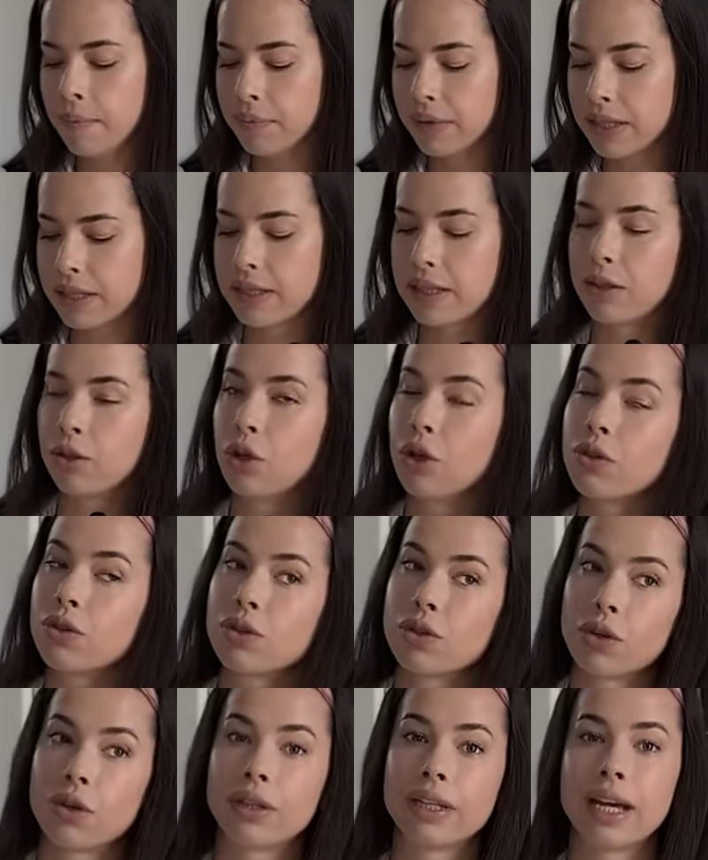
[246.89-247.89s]
Więc to,
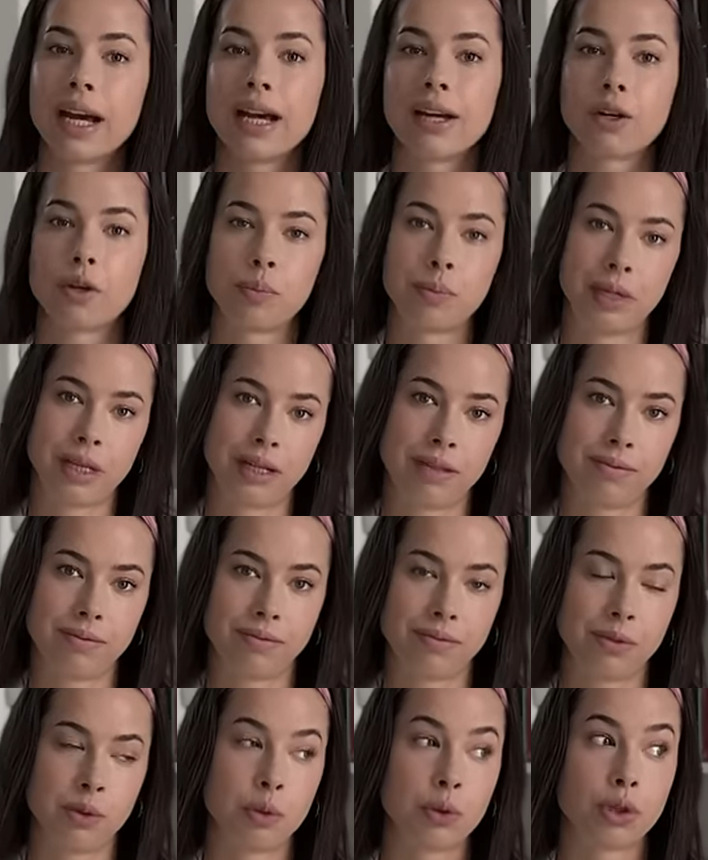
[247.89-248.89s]
co ja robię
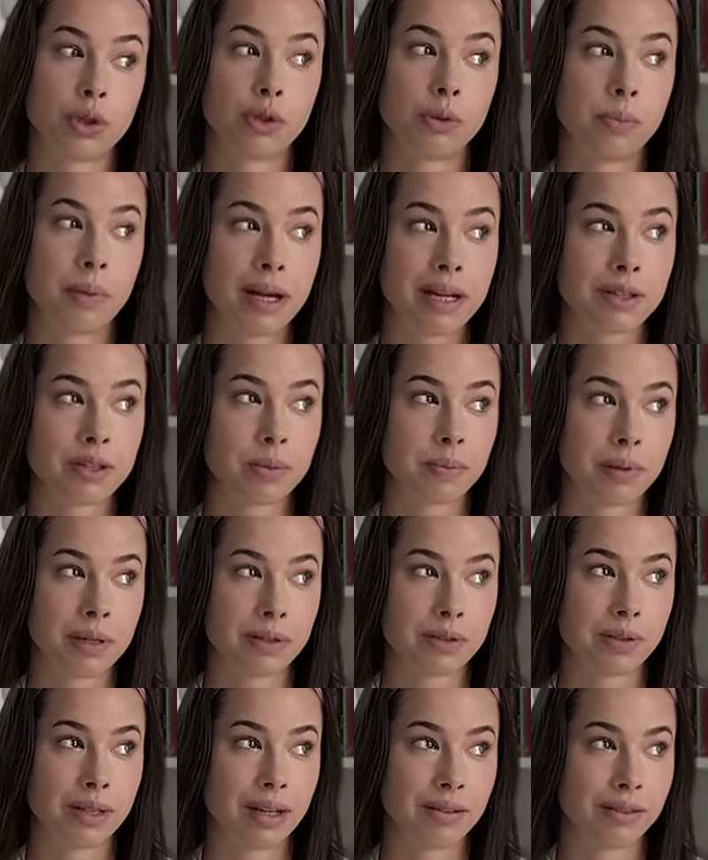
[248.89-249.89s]
już od bardzo,
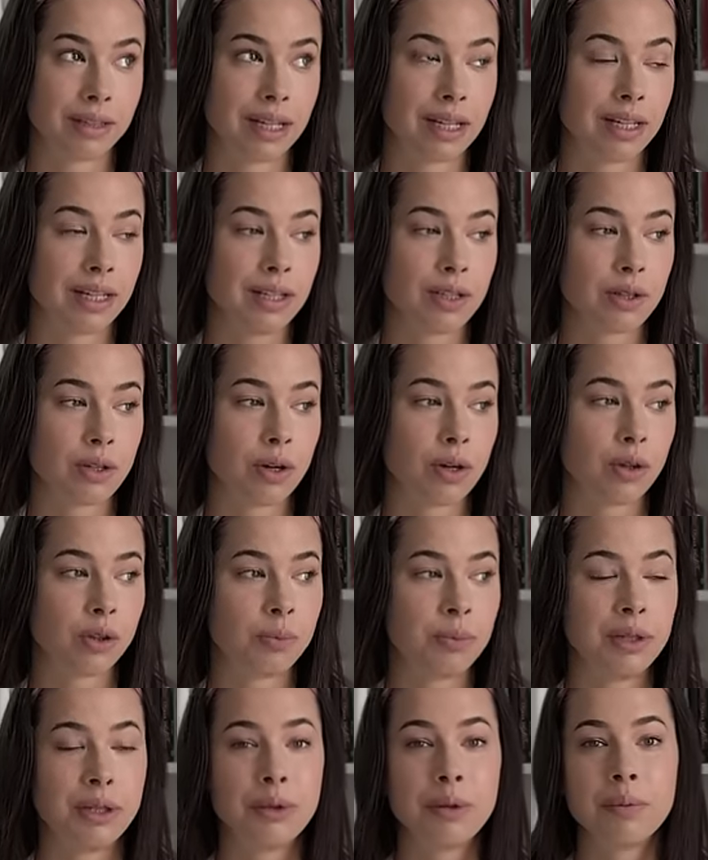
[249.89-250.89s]
bardzo dawna i co
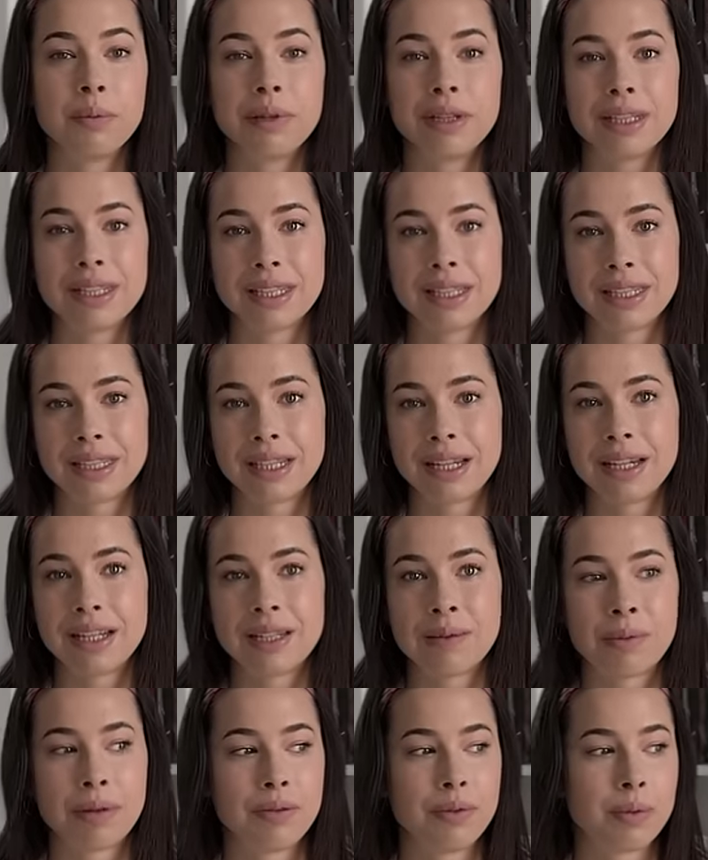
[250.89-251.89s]
odmieniło moje życie
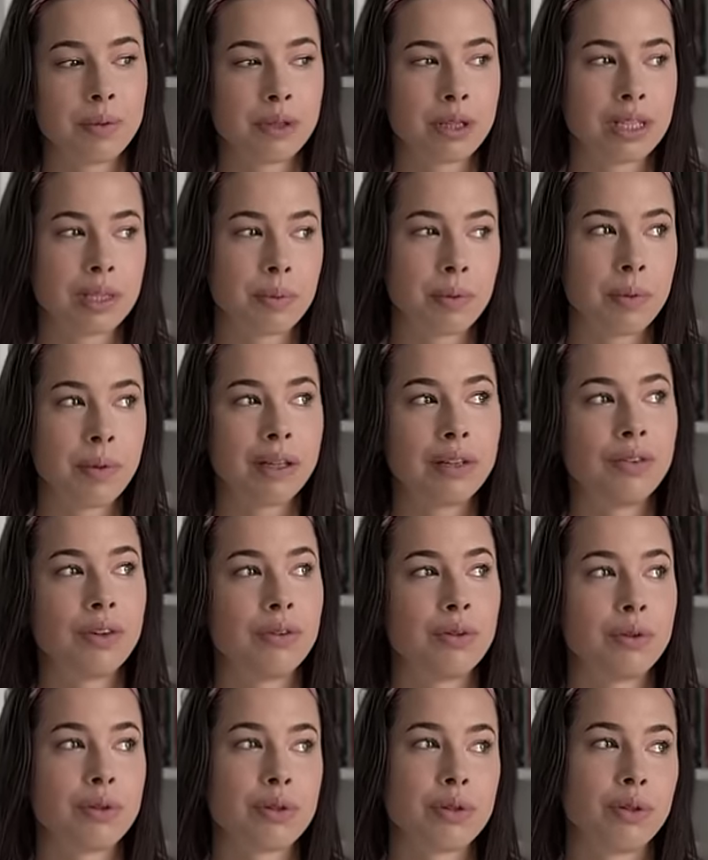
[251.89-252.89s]
i sprawiło, że jest mi
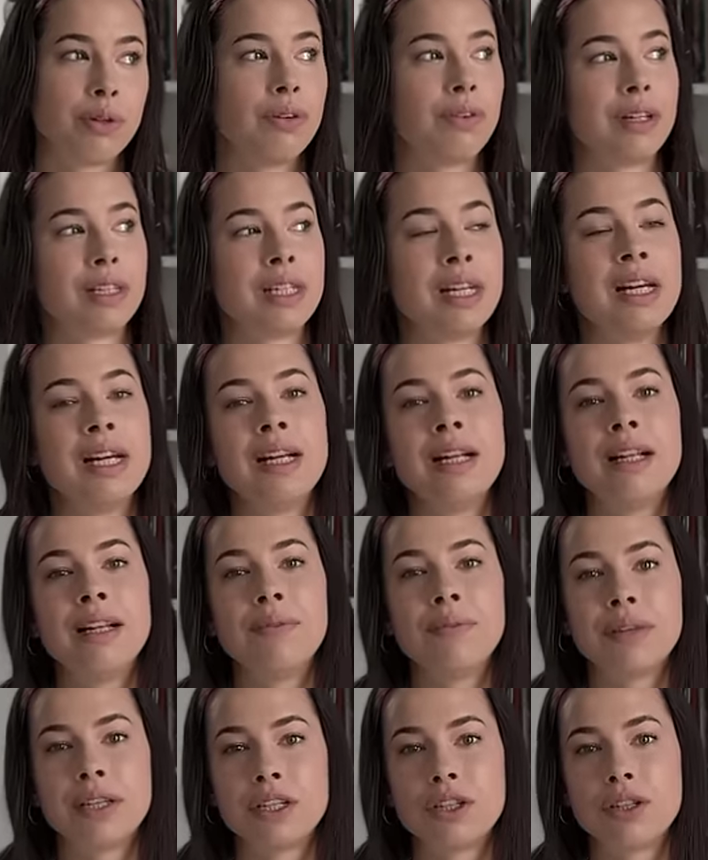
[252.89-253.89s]
łatwiej funkcjonować
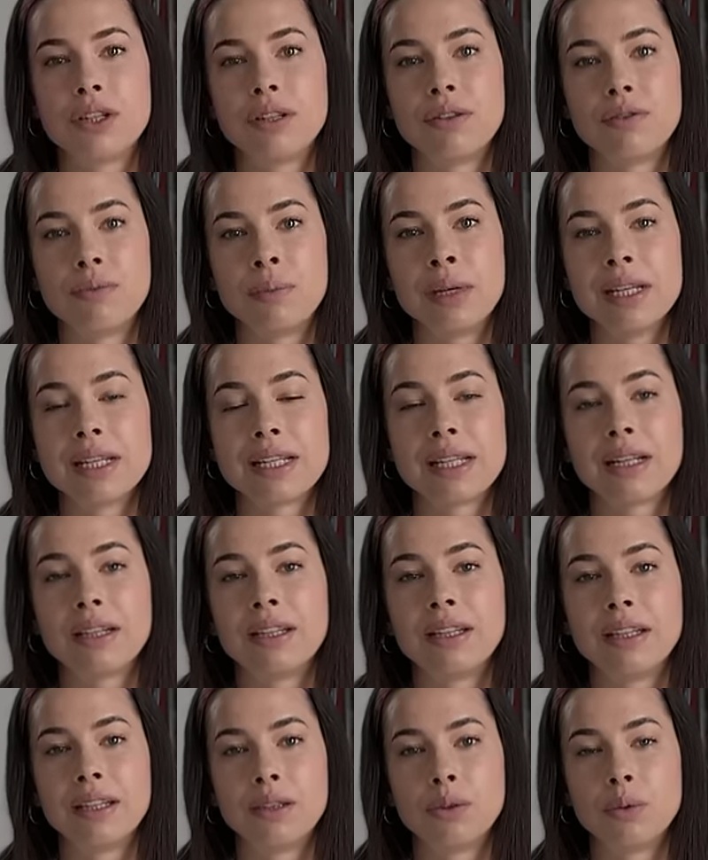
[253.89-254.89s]
też e, w miejscach,
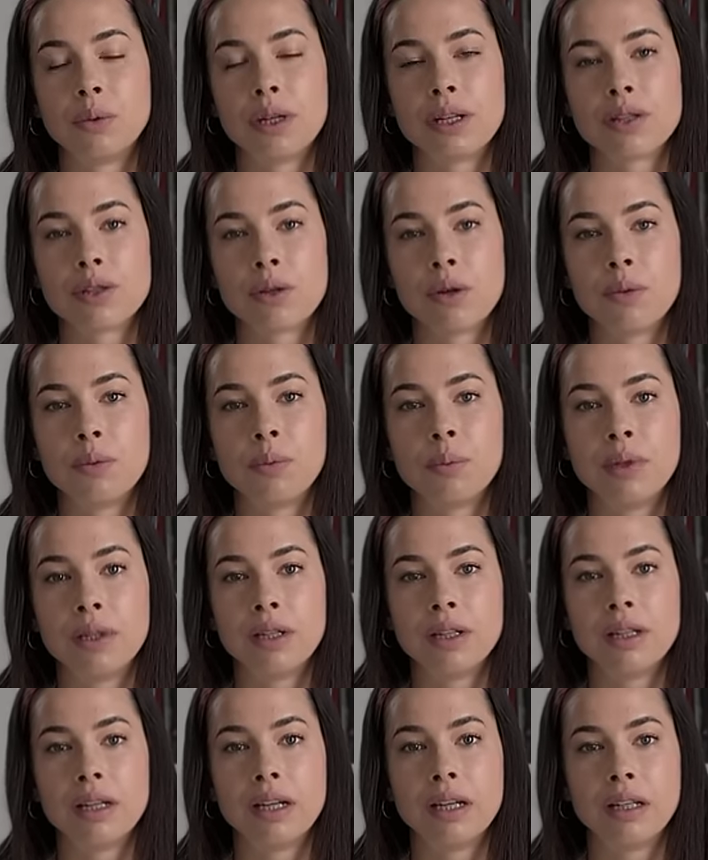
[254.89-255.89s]
które są
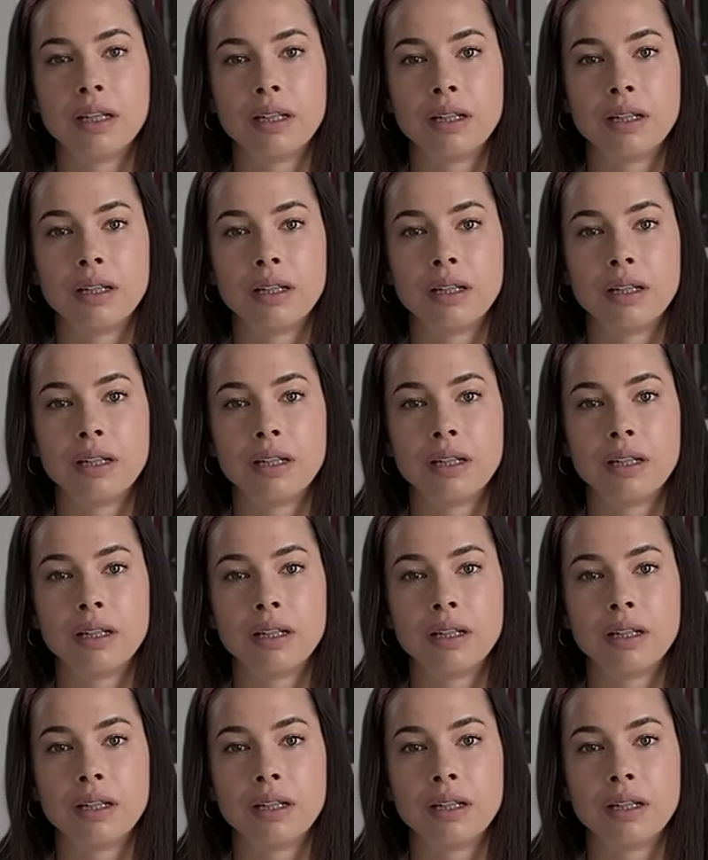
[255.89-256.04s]
mi,